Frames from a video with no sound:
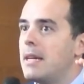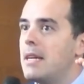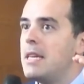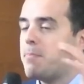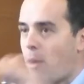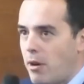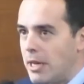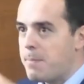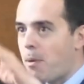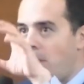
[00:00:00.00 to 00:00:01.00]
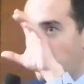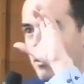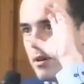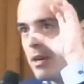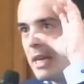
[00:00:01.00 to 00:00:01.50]
il prend, il
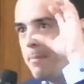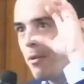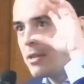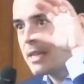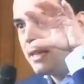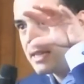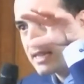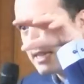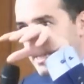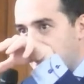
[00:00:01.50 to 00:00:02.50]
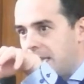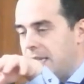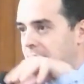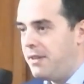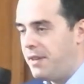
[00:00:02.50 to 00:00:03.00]
prend, il prend ce qui, ce, qui,
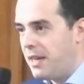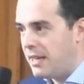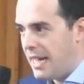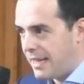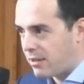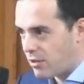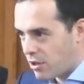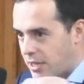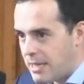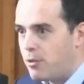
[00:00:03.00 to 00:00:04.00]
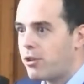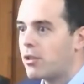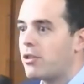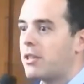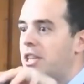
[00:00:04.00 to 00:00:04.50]
ce, qui, vient être sensible dans
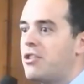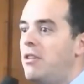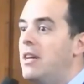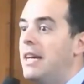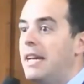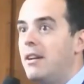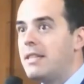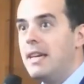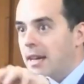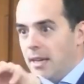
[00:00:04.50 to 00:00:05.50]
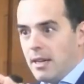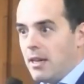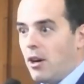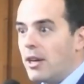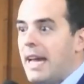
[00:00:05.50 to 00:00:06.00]
le cœur des gens et leur dit,
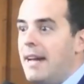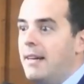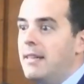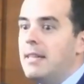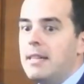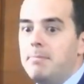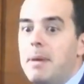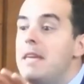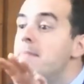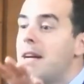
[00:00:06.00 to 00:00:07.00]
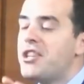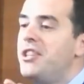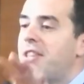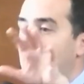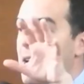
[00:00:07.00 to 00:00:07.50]
ok, mais
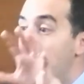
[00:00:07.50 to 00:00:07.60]
imagine, tu as la